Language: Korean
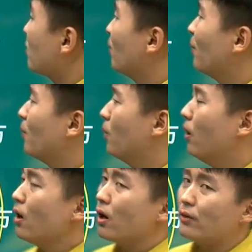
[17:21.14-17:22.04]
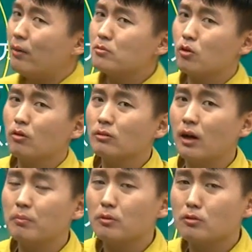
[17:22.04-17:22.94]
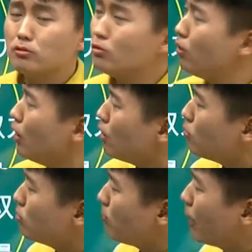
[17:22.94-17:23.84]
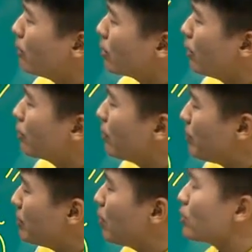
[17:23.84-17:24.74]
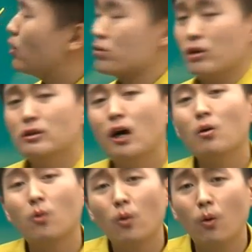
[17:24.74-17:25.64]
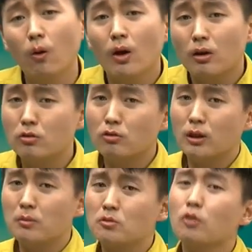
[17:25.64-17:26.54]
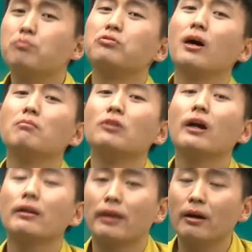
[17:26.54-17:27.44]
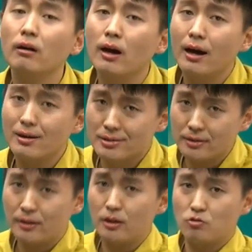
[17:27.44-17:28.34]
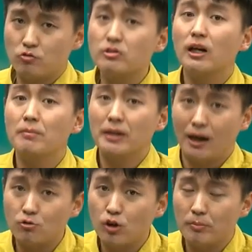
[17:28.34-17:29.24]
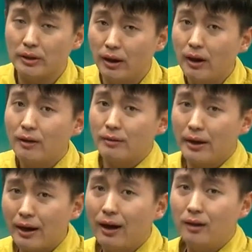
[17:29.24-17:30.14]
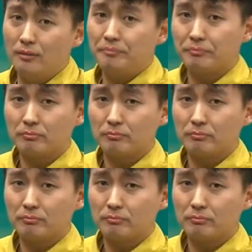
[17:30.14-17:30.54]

하고, 그 다음 정답 그거 만약에 이렇게 B번이라고 체크하고, 그러고 나면 저 불안불안한데요? 학생들한테 중잘람이 강조합니다. 내가